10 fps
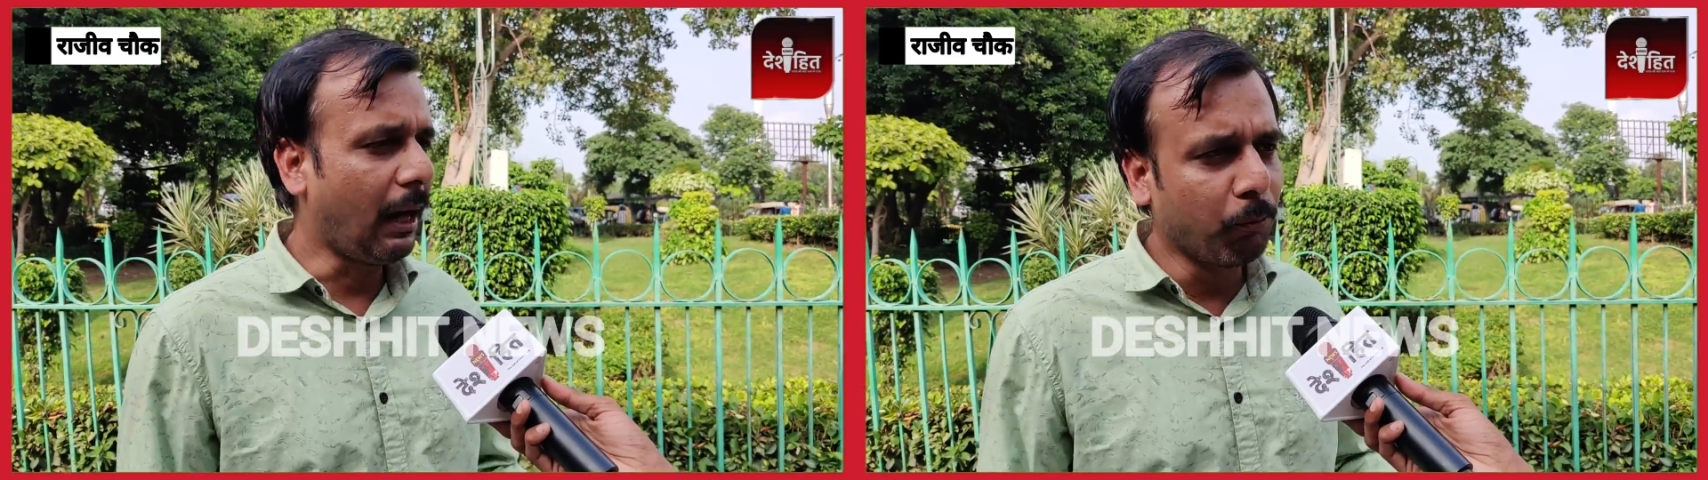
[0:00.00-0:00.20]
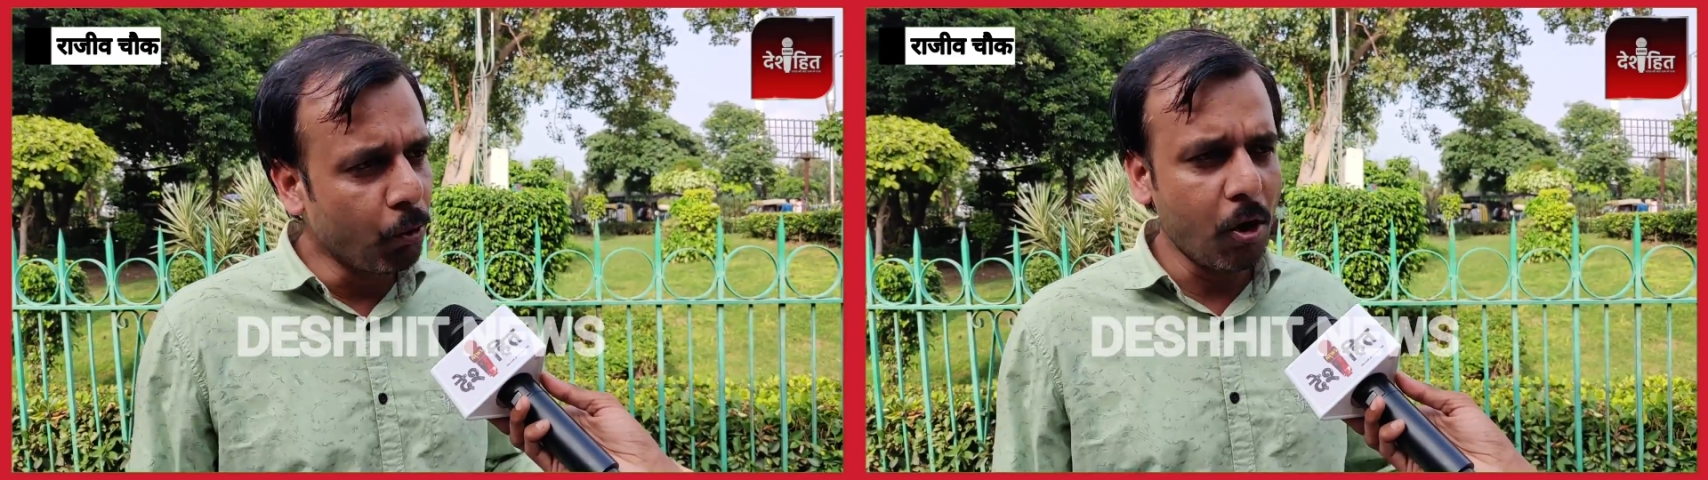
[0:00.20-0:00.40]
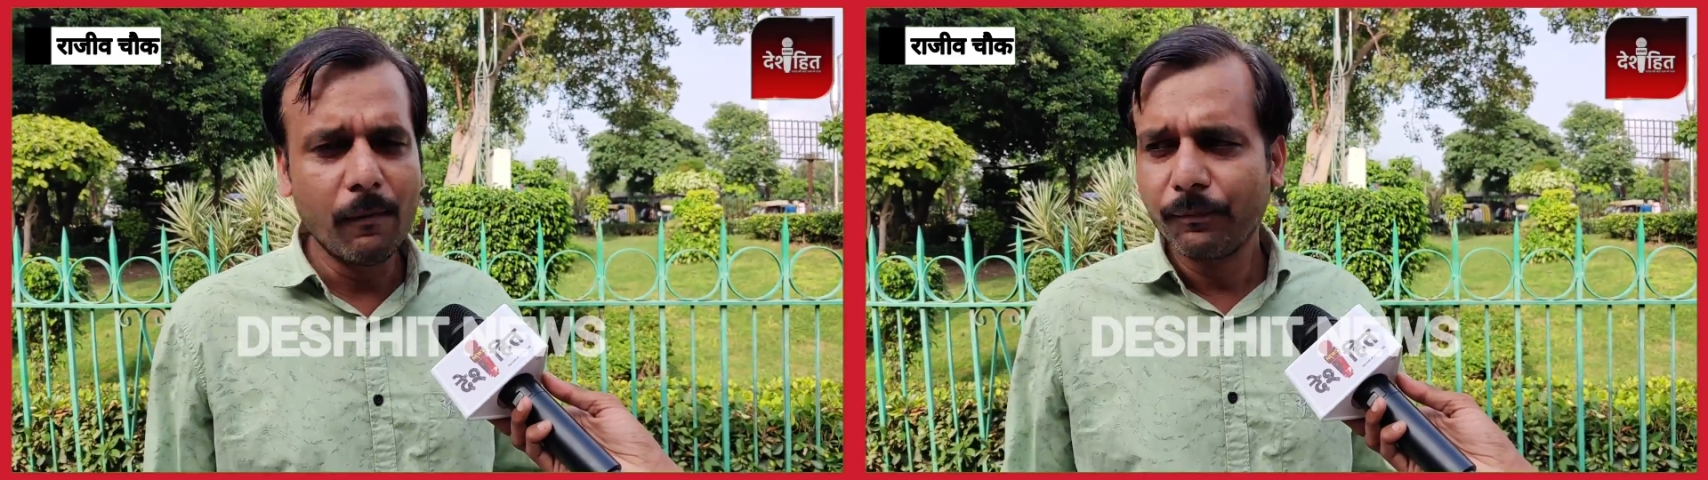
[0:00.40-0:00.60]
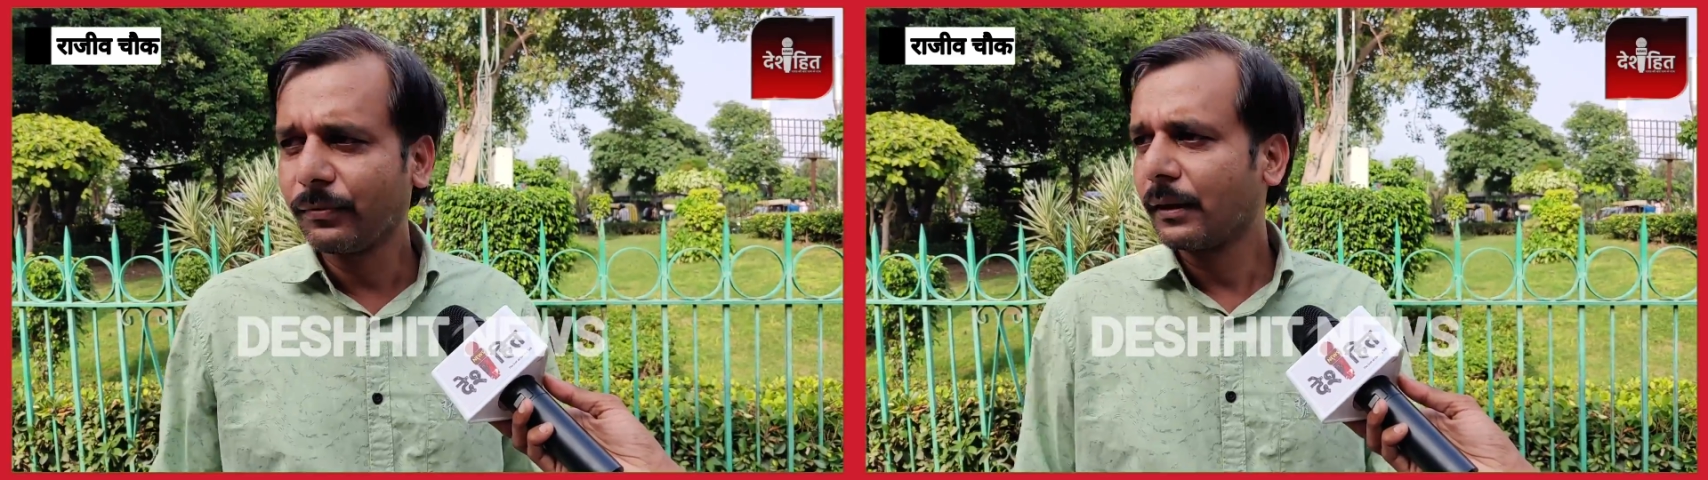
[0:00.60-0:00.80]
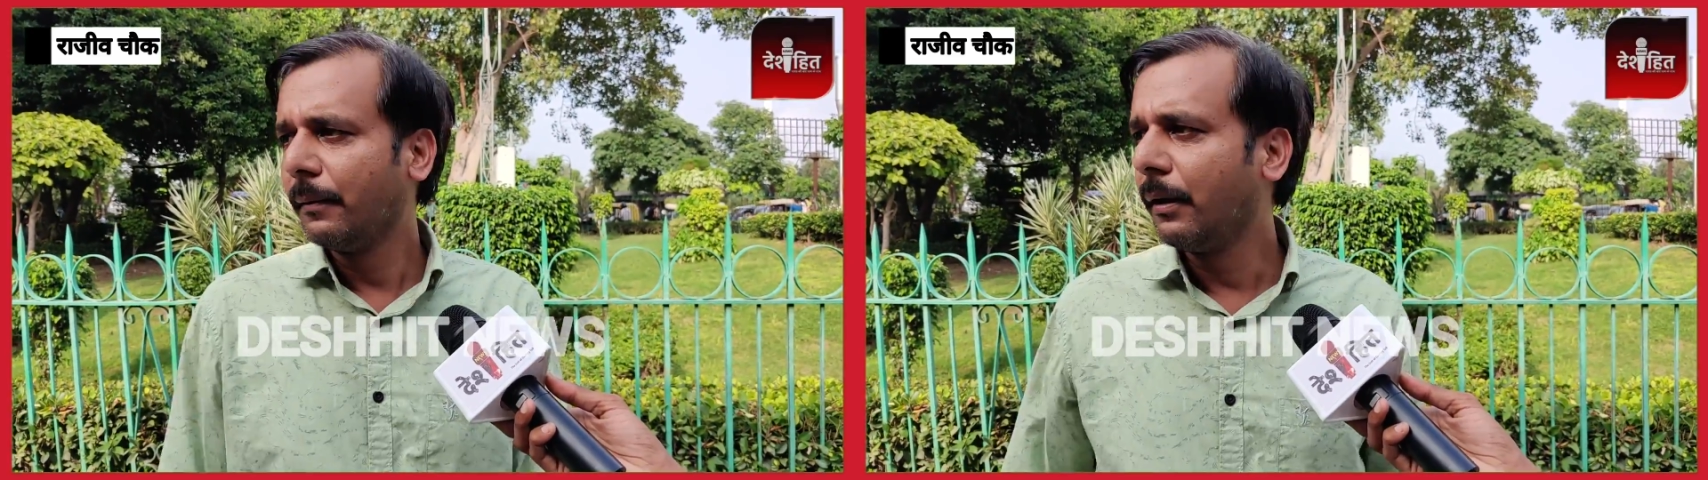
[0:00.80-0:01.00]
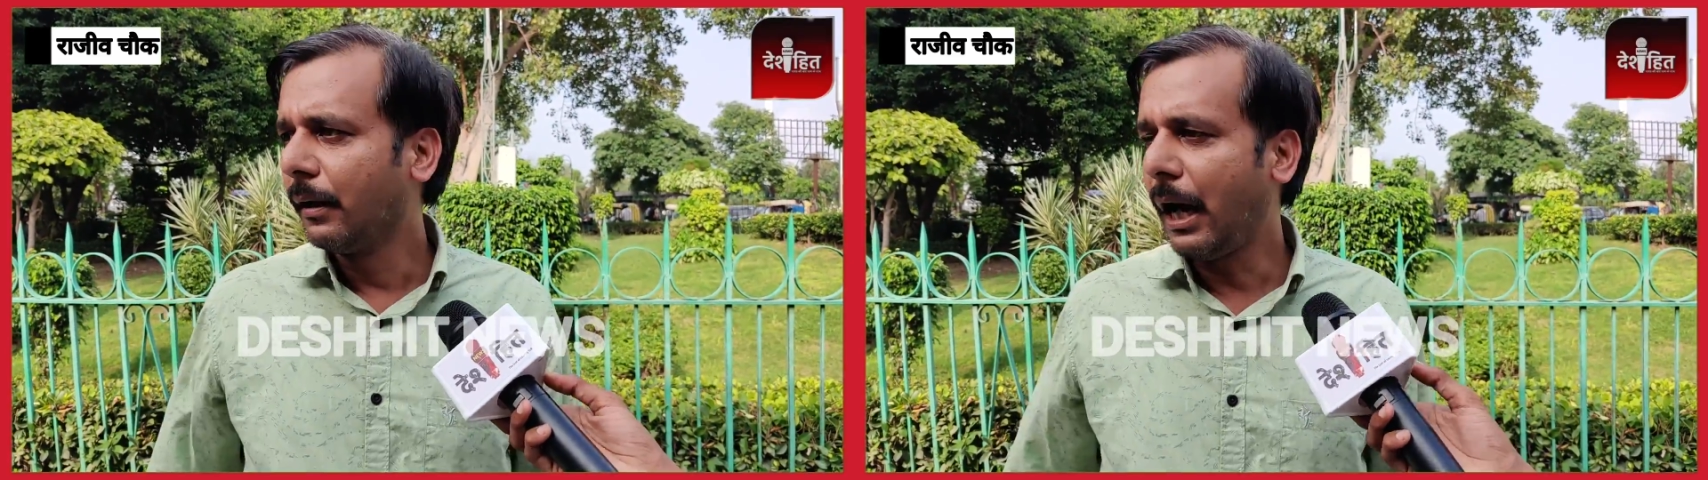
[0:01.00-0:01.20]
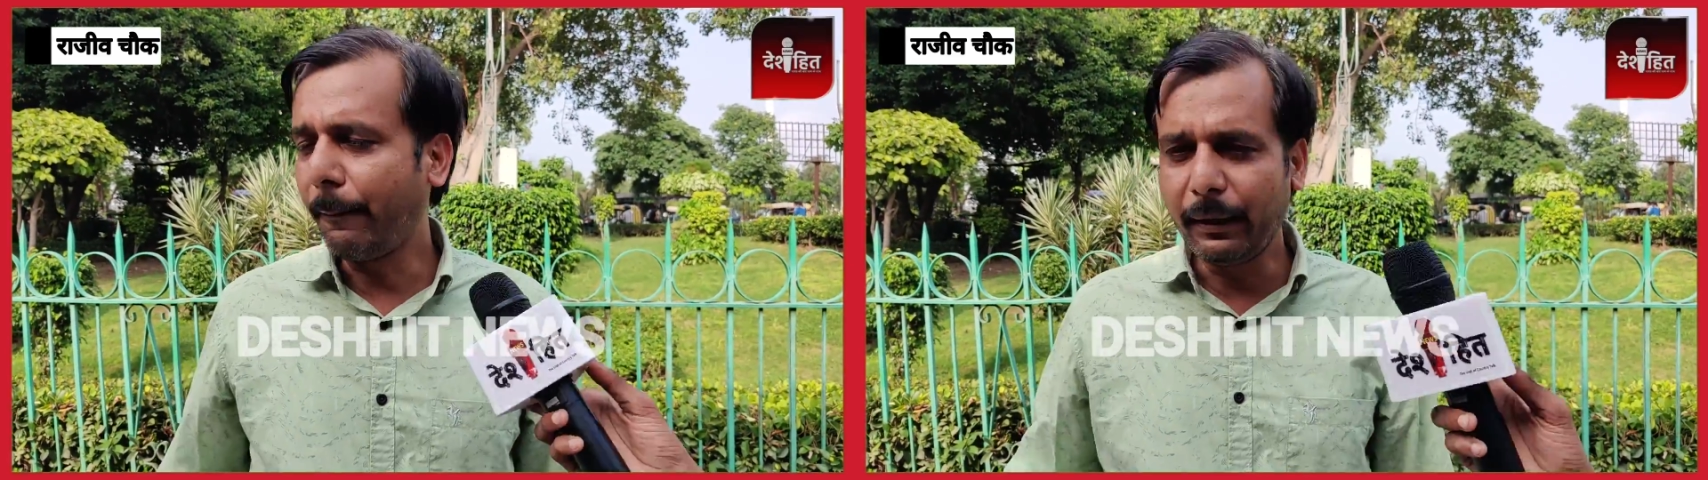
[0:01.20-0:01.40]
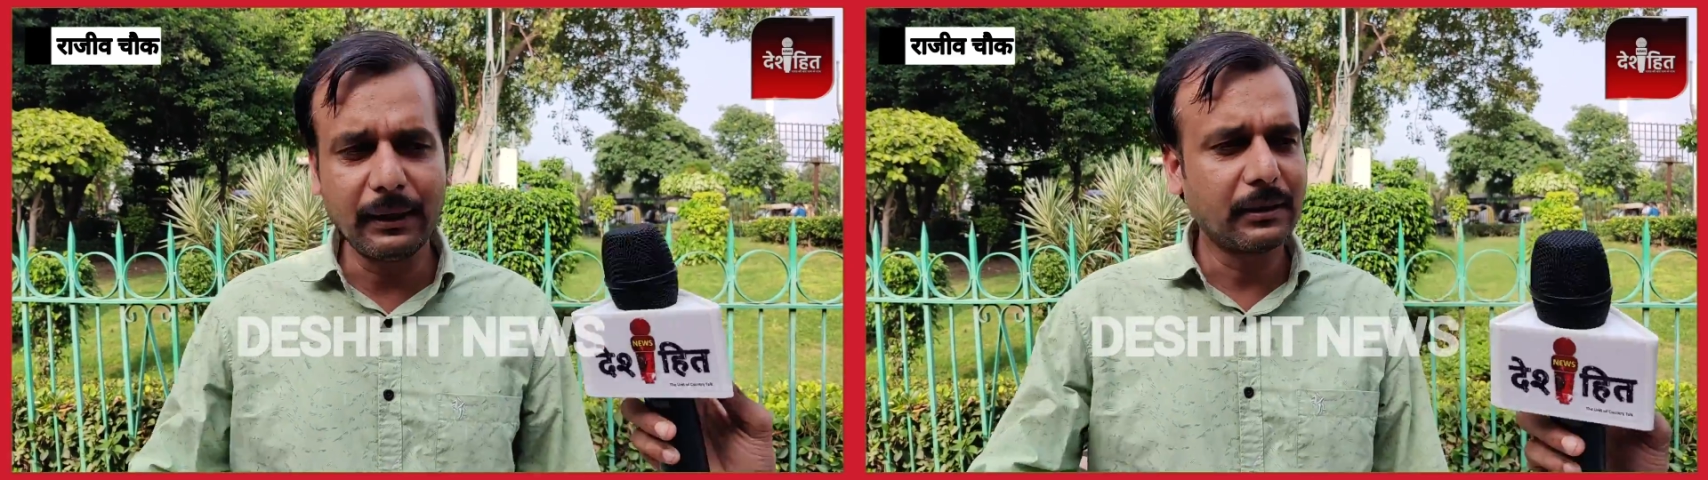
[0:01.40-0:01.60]
अब वो
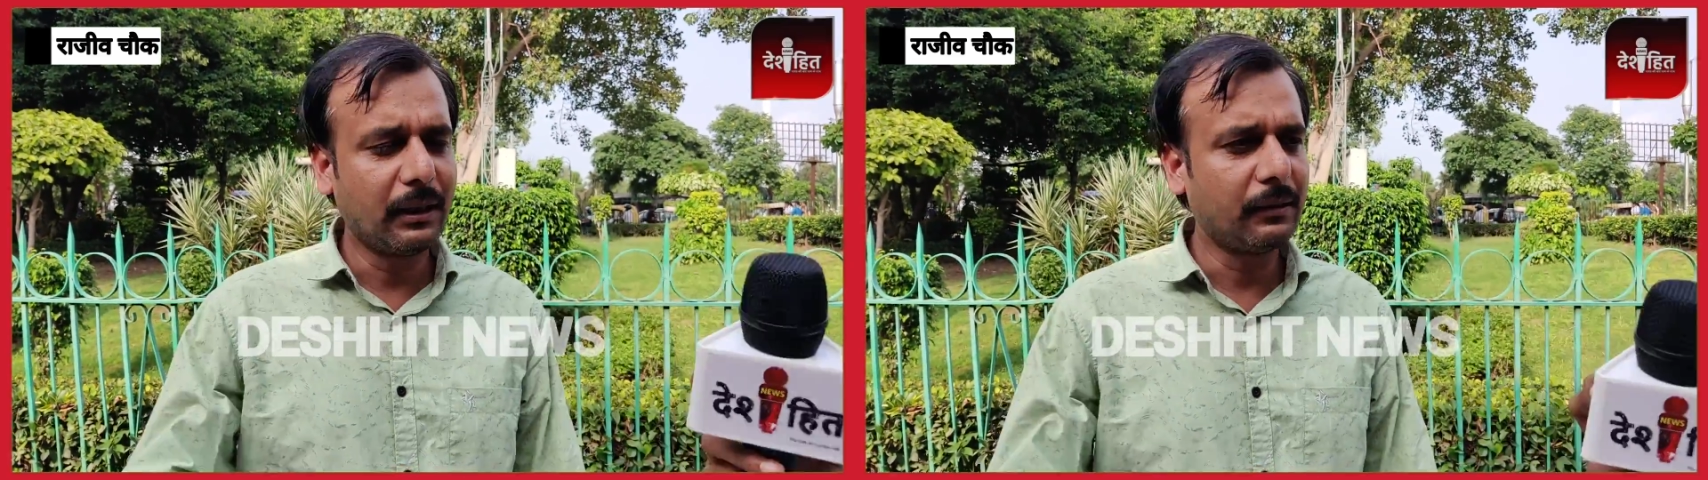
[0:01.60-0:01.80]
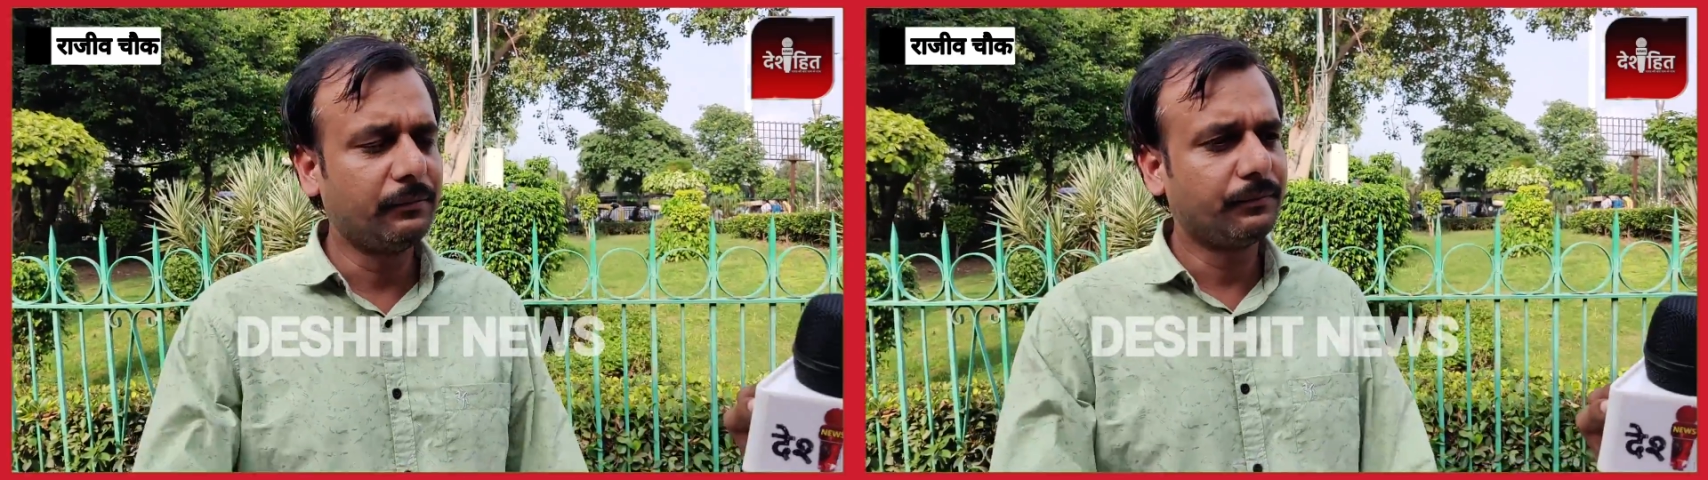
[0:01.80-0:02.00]
अपने जेल